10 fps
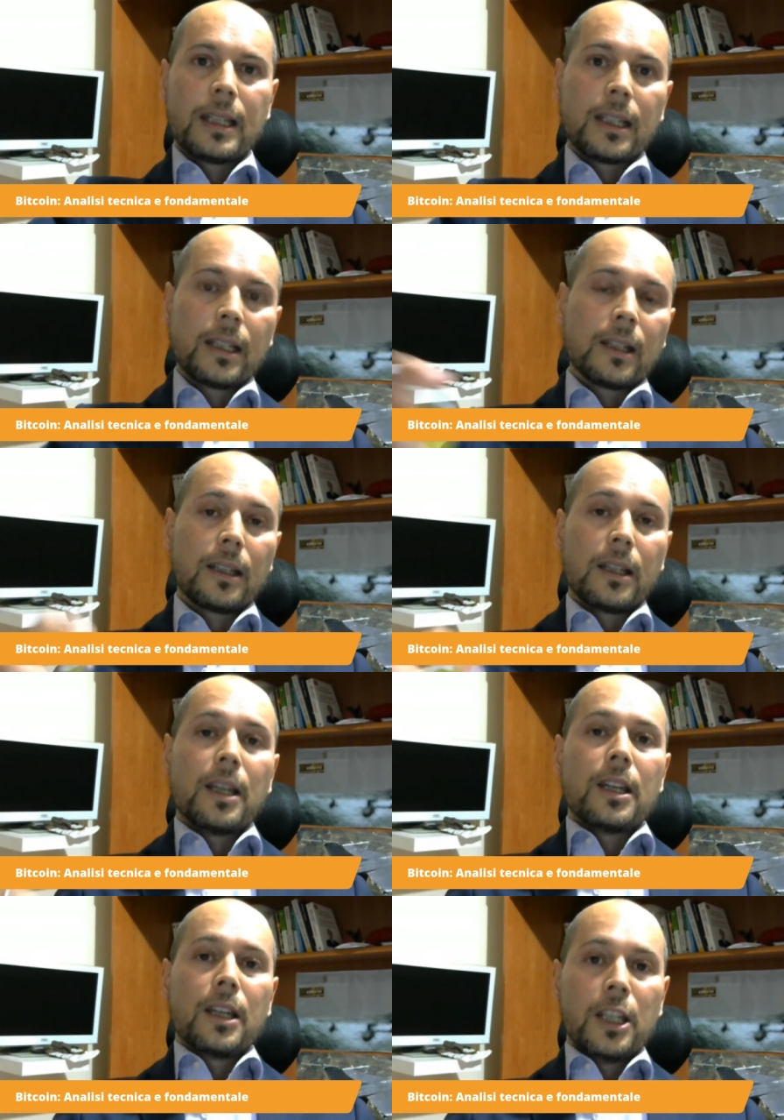Eh,
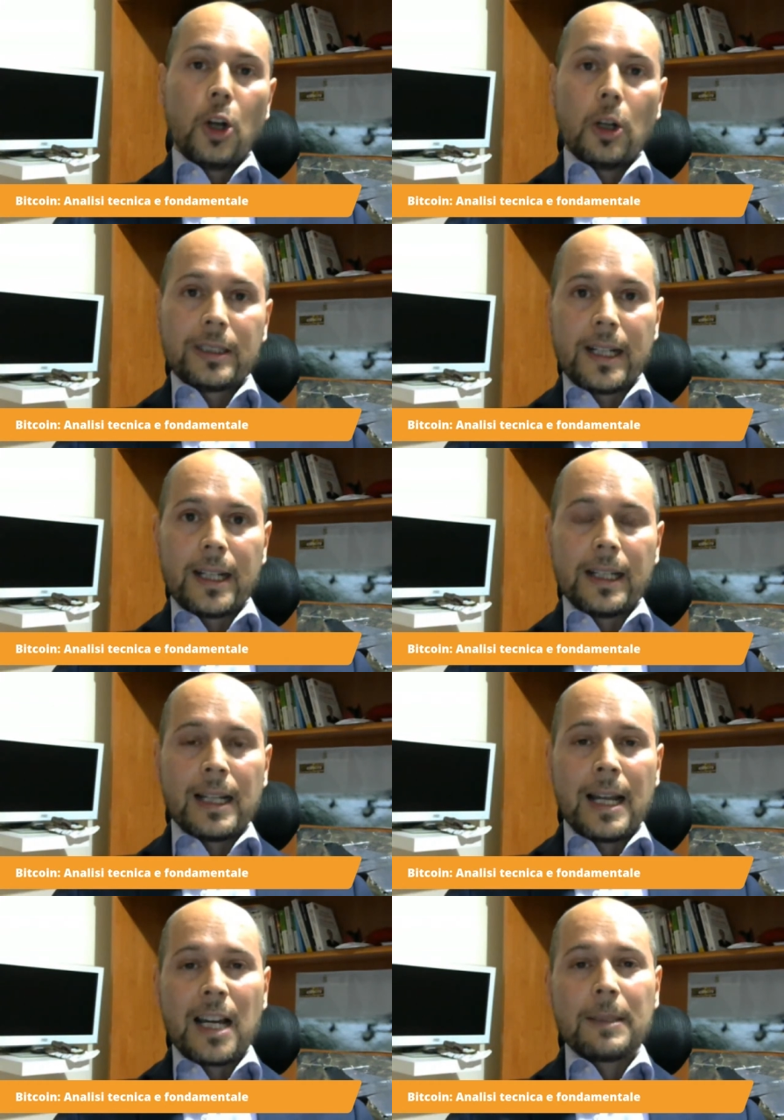Inoltre,
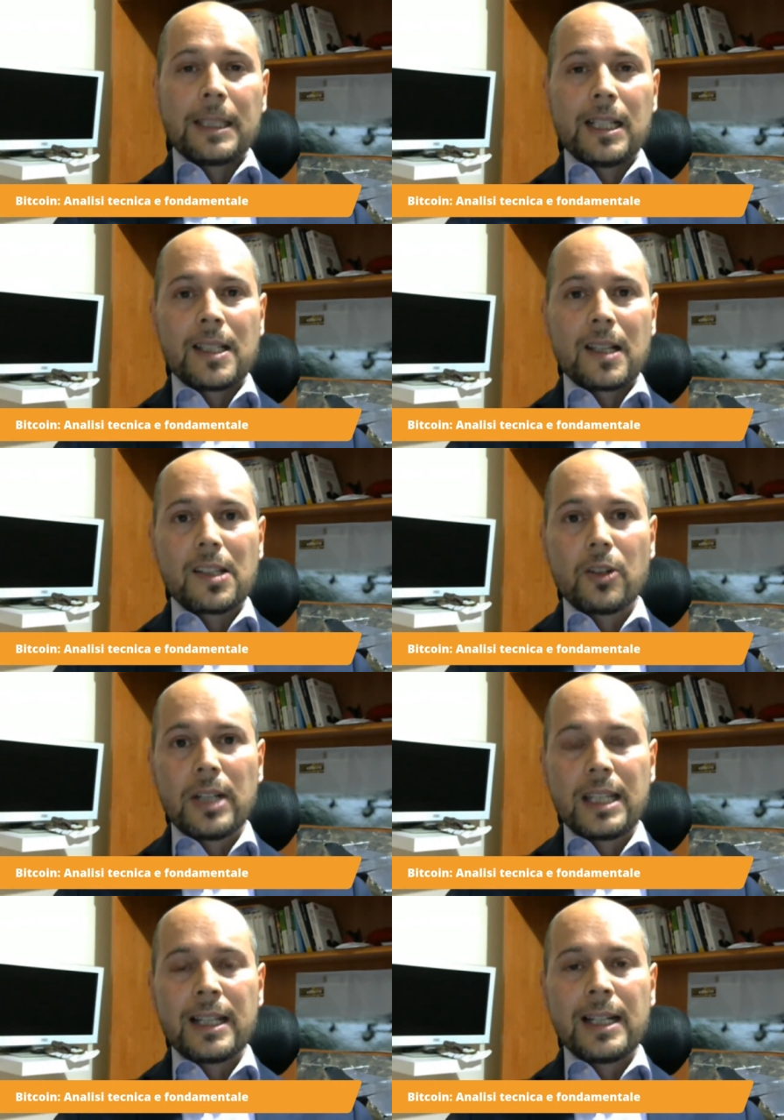la
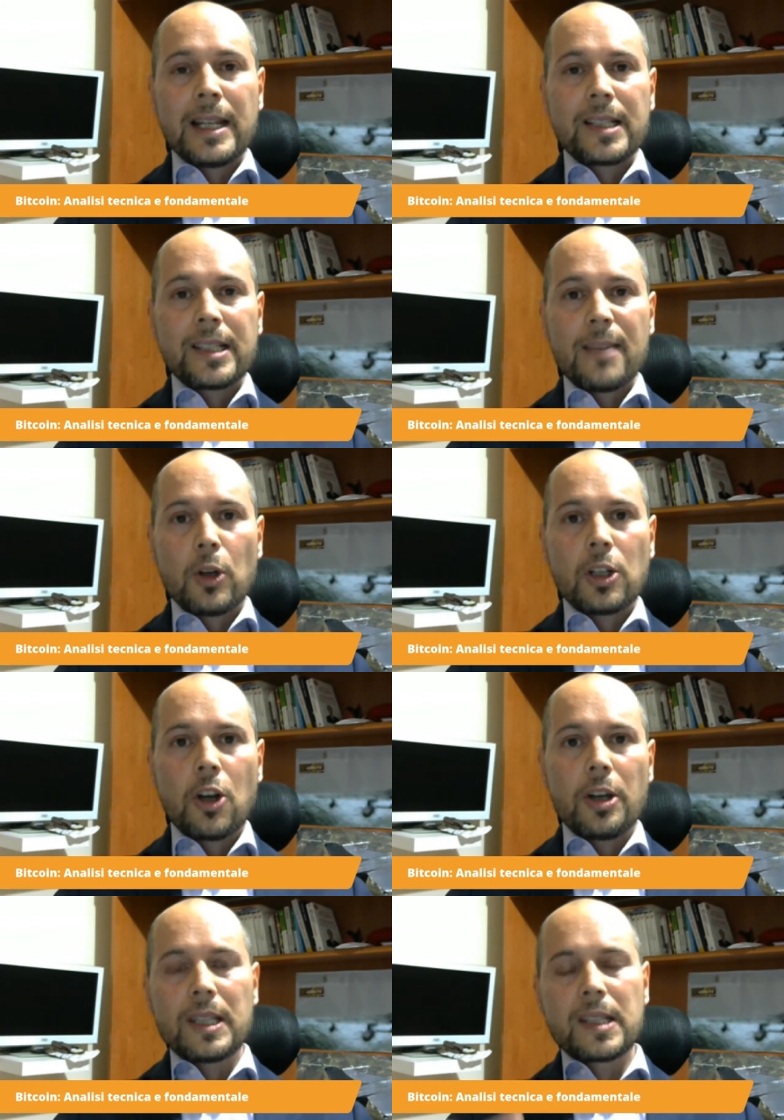capitalizzazione delle
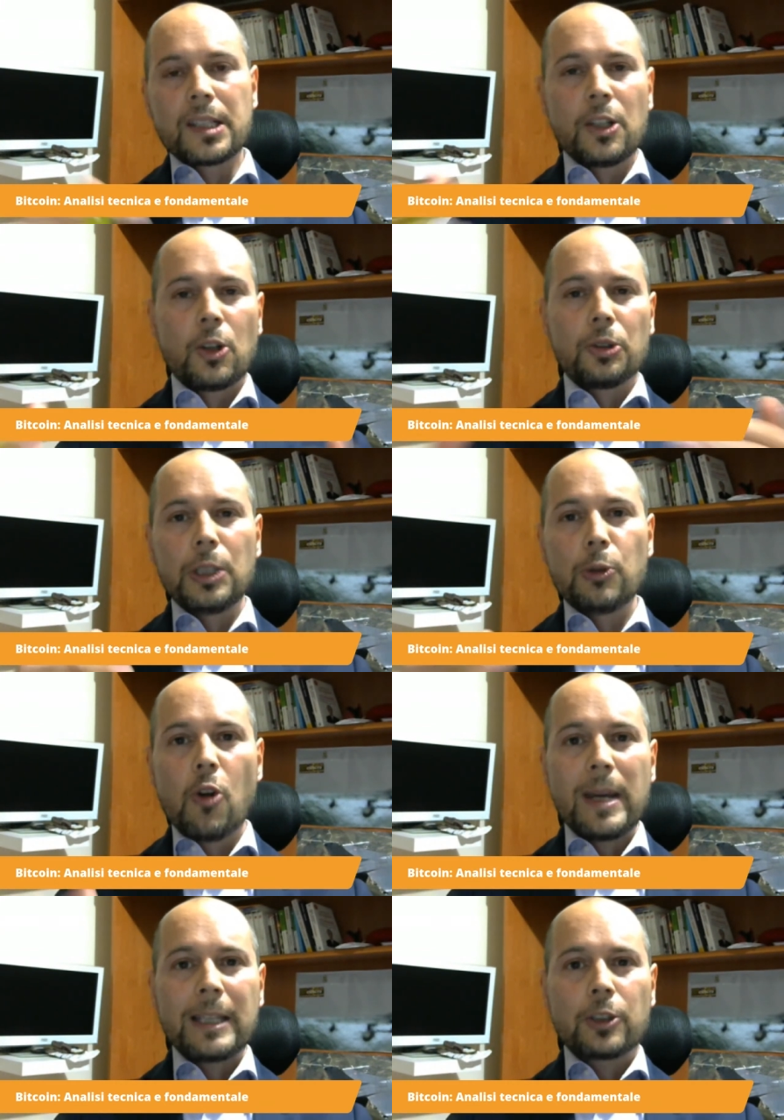stablecoins in continuo
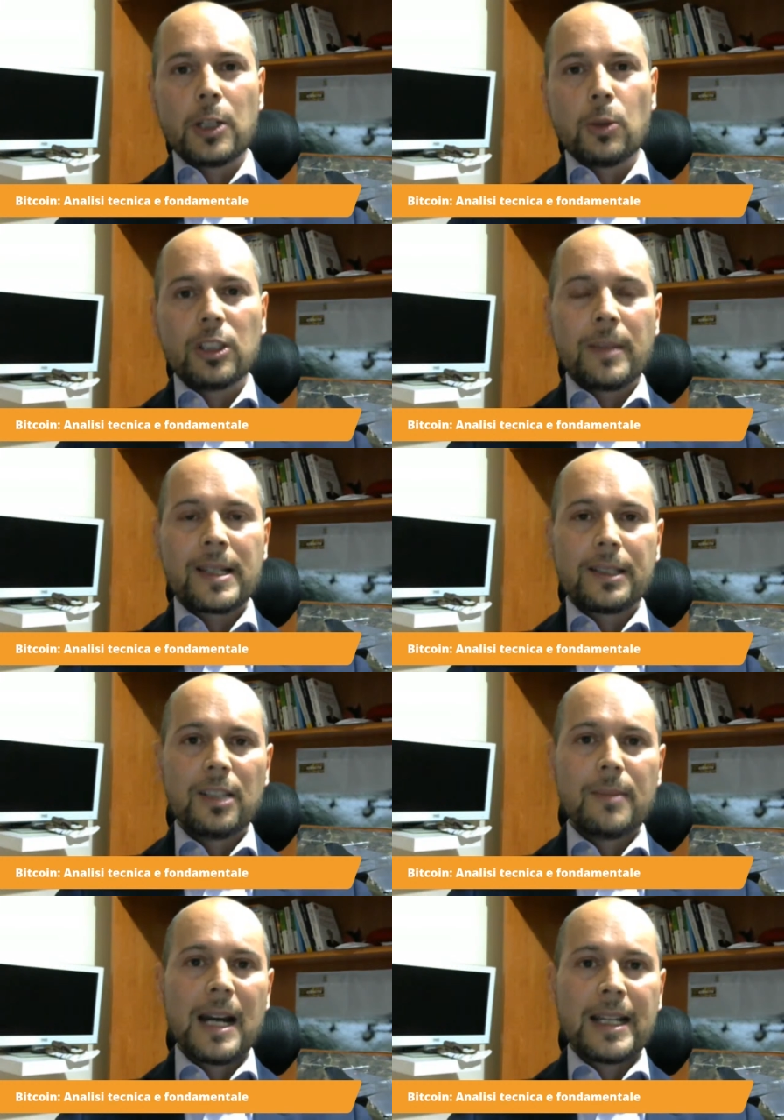aumento nelle ultime
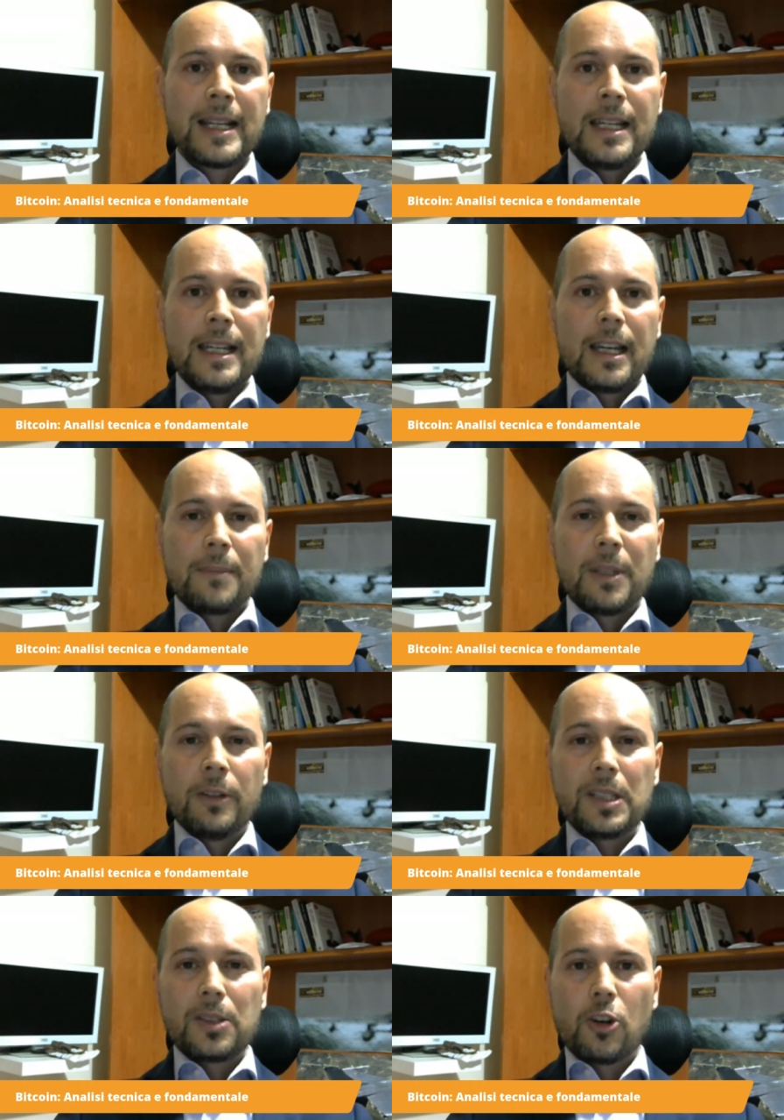settimane, abbiamo
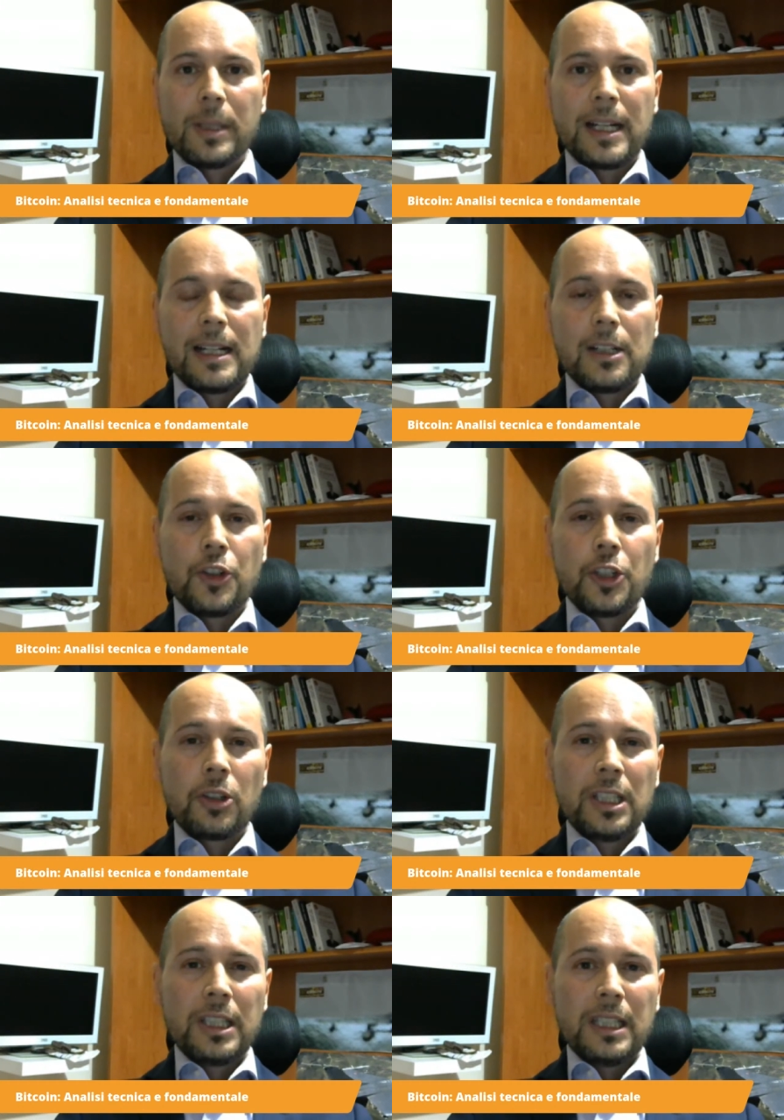visto come nel giro
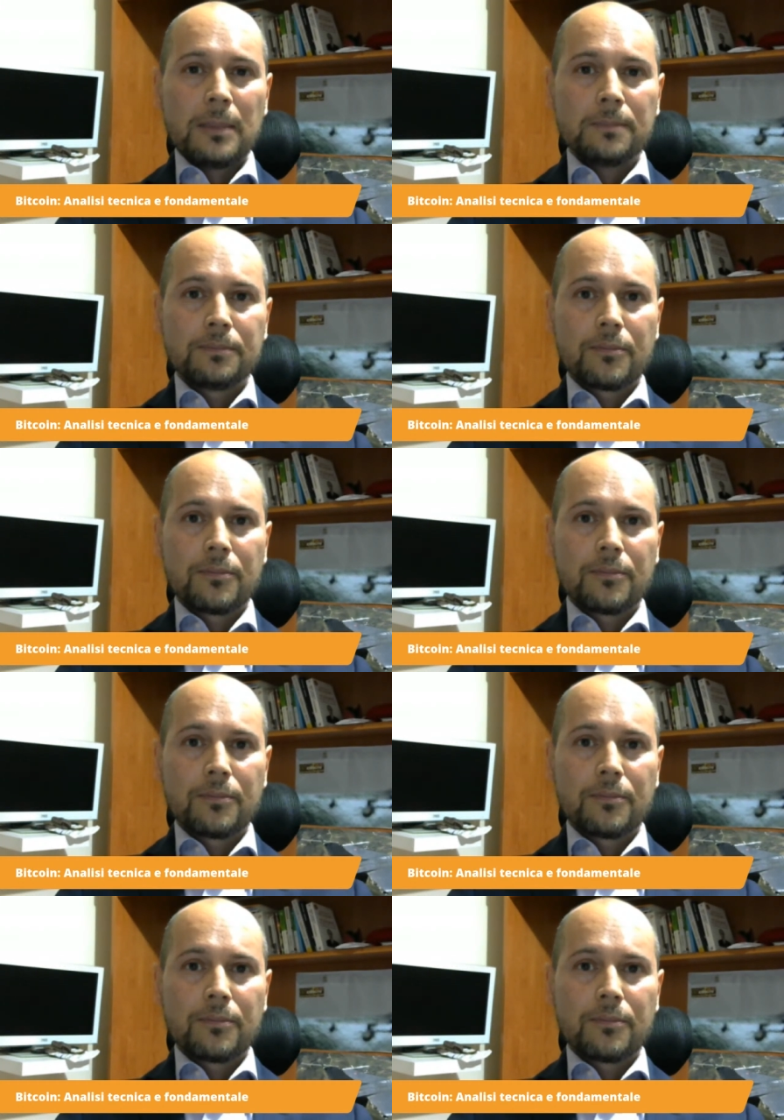di